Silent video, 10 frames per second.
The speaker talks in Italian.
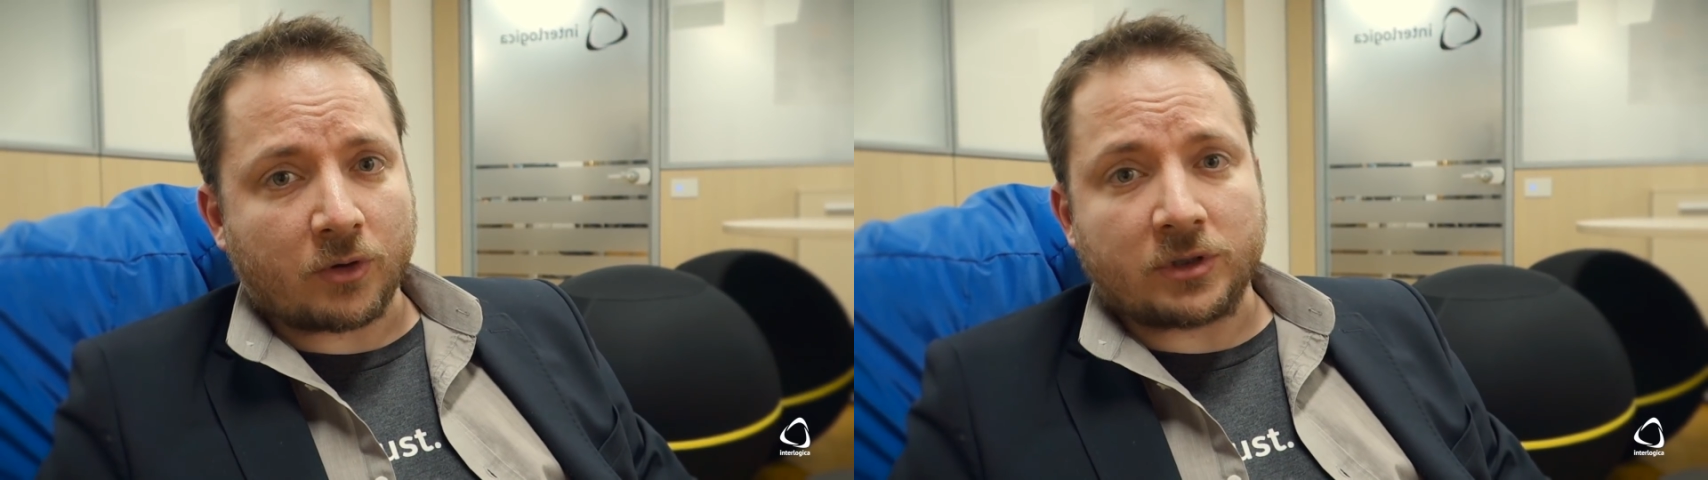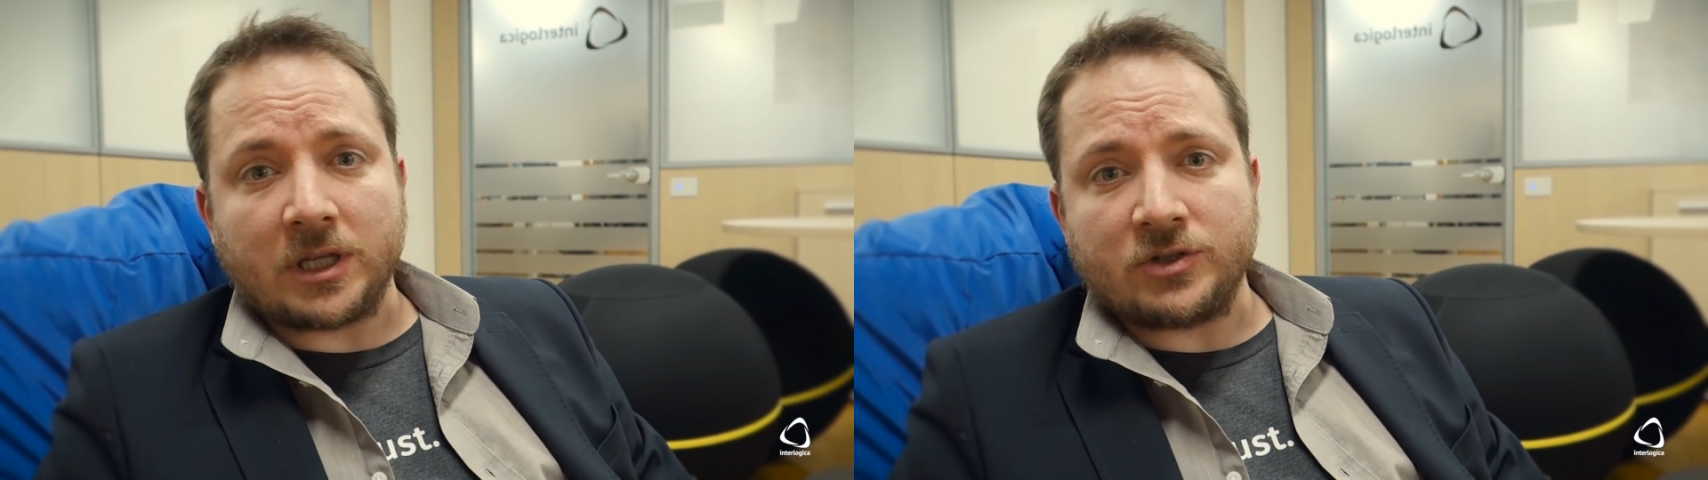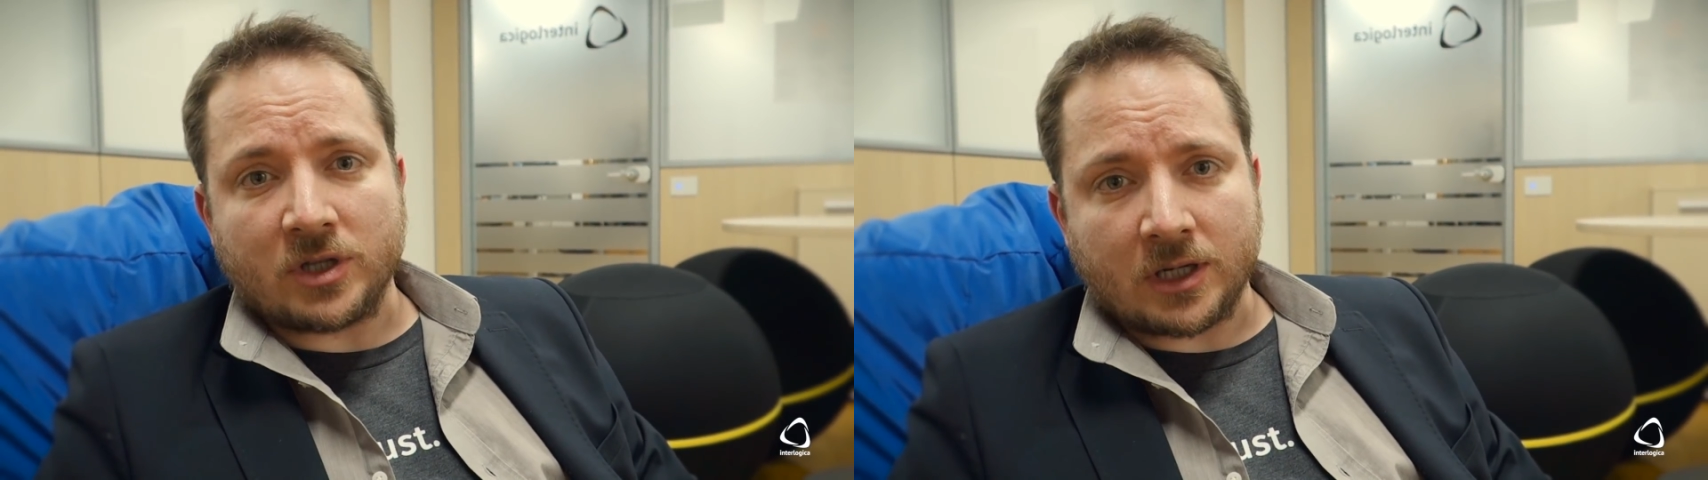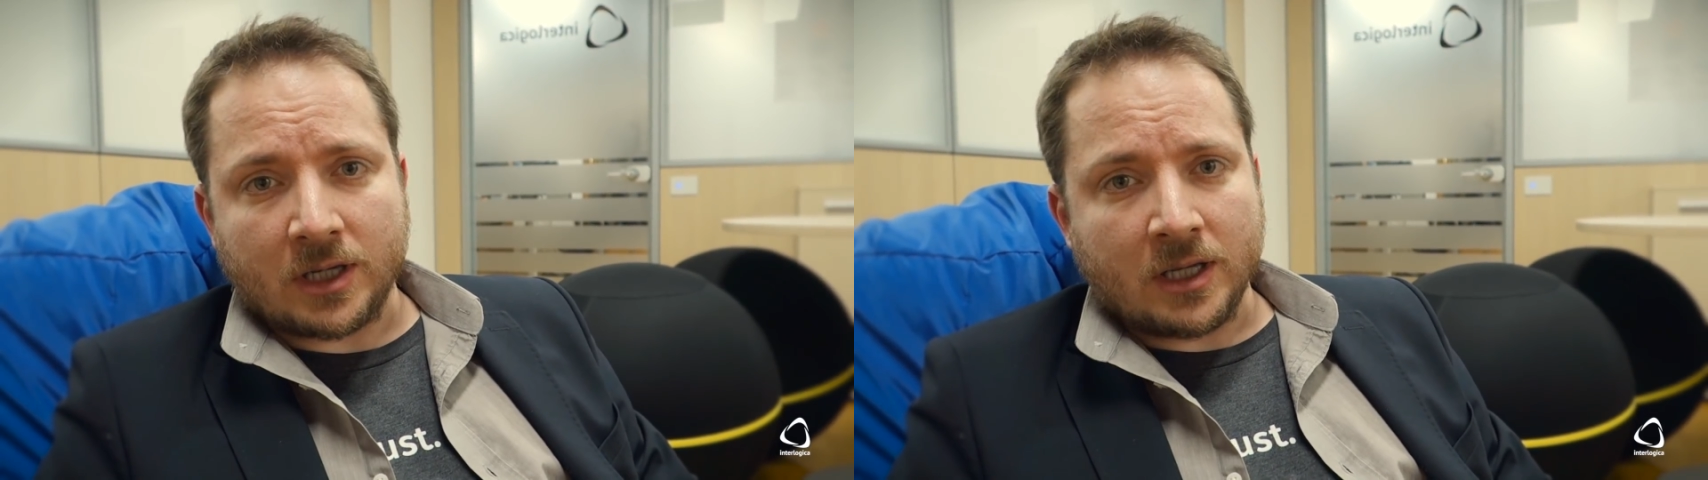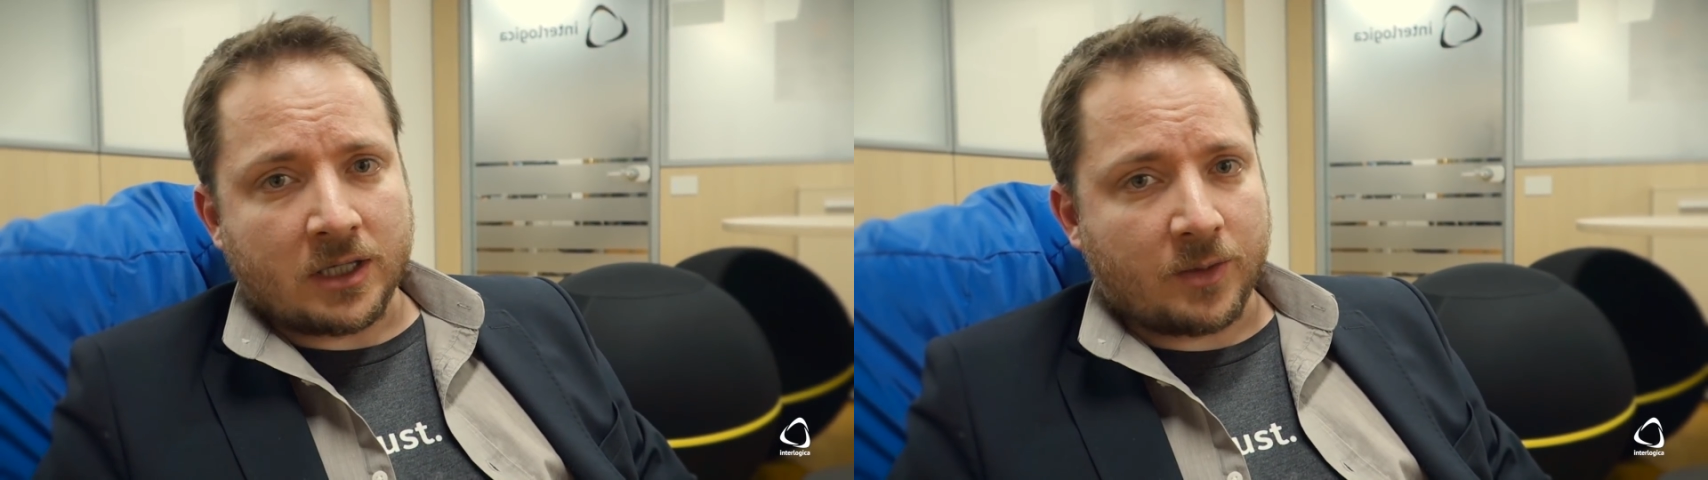
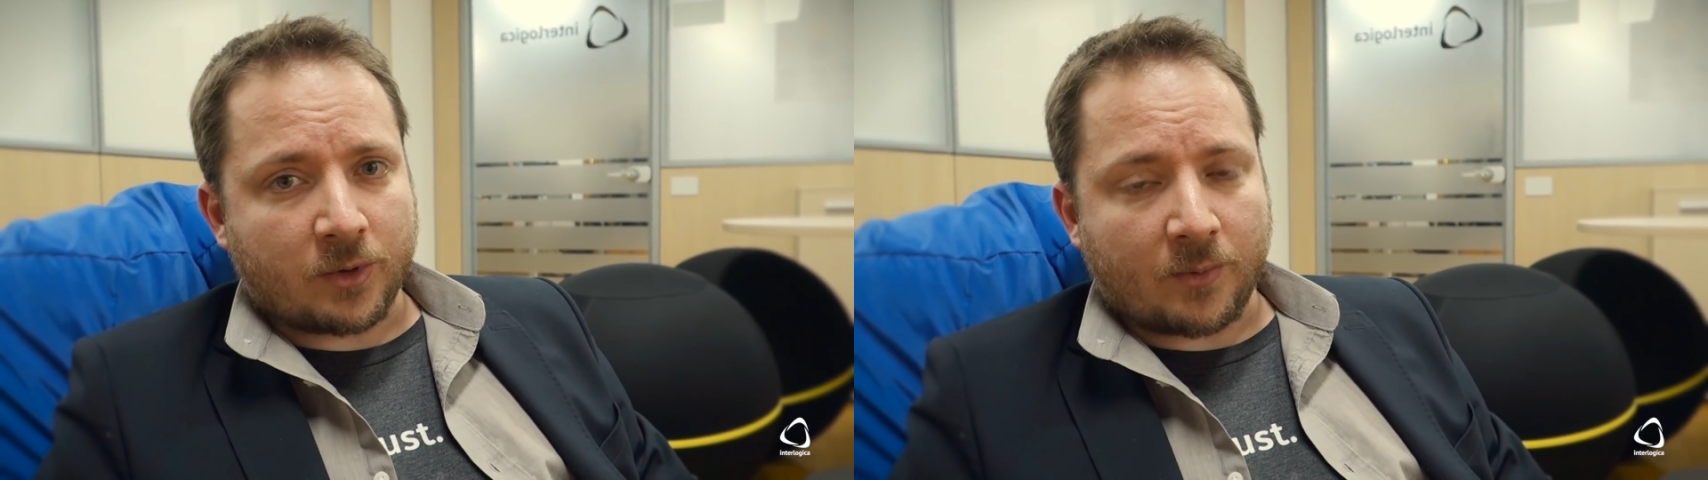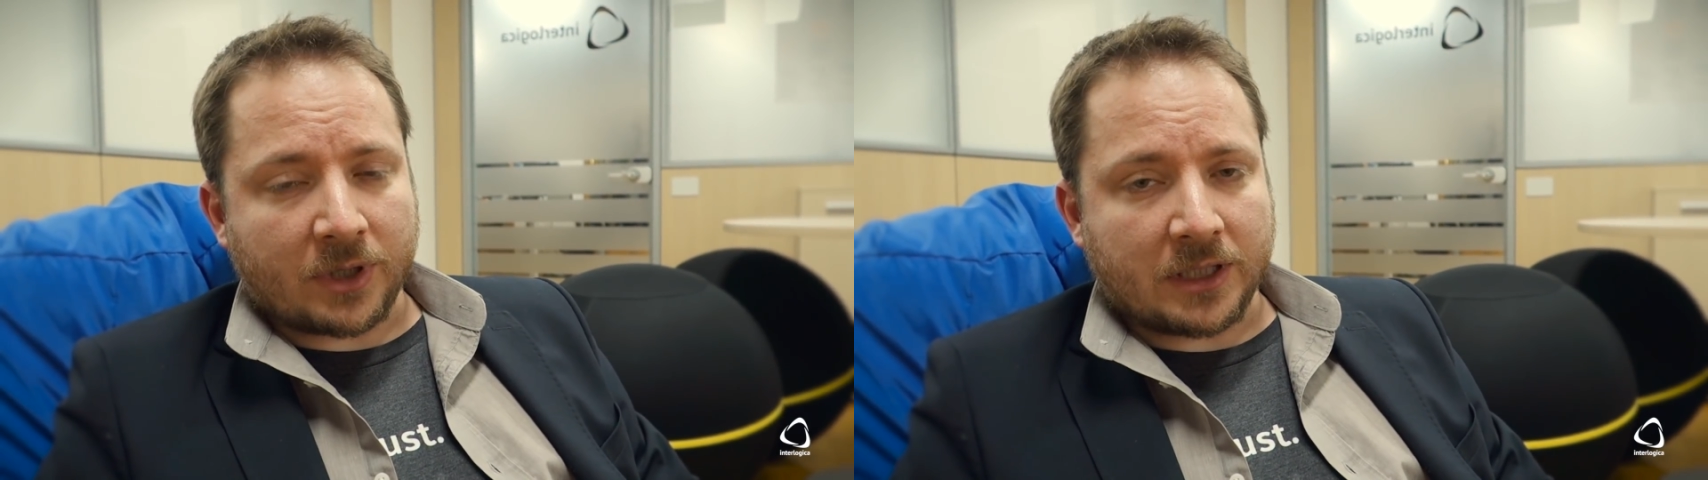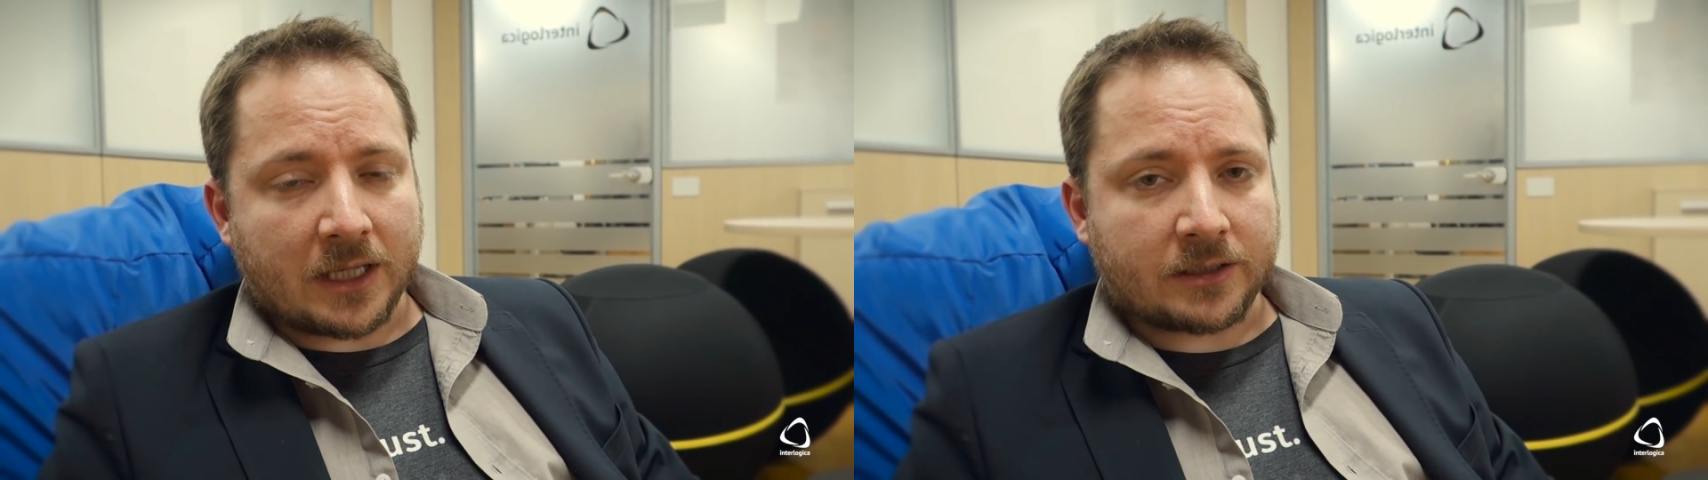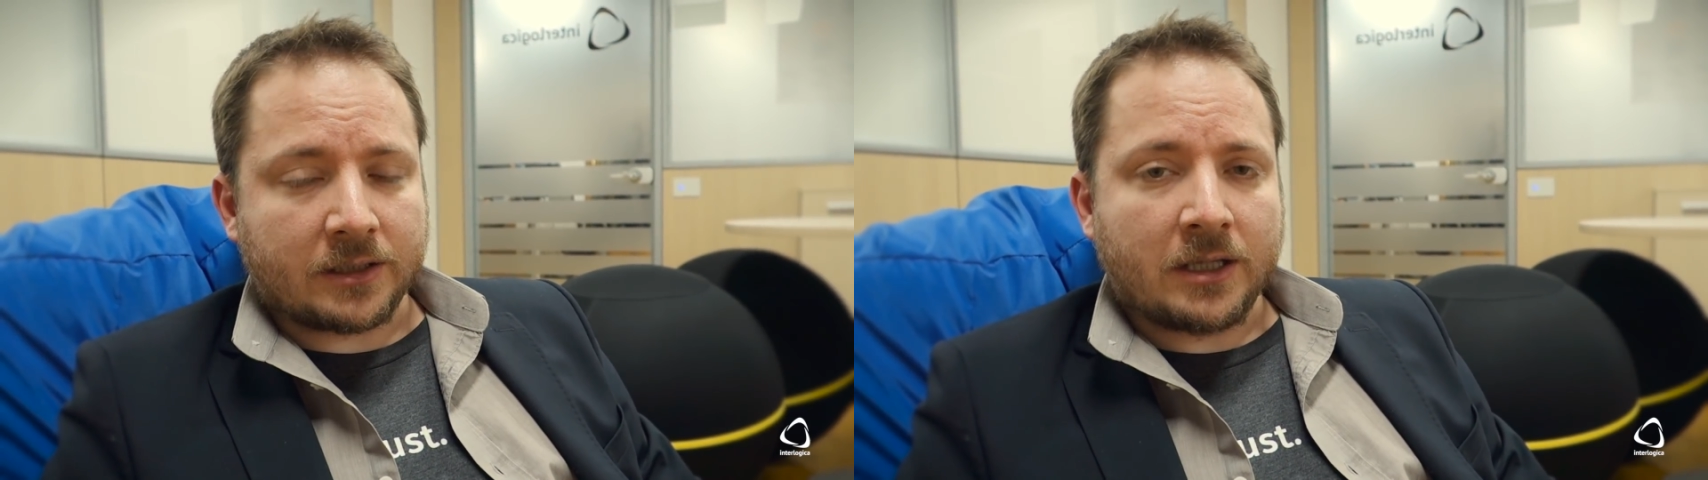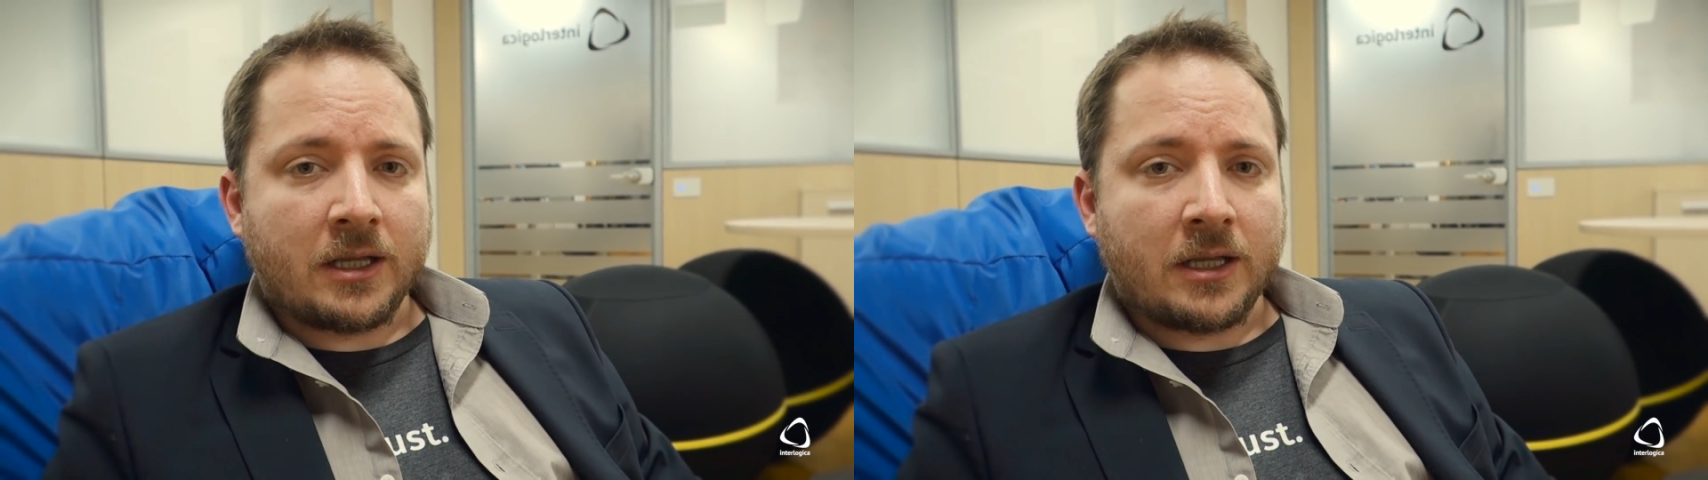proteggere i propri dati.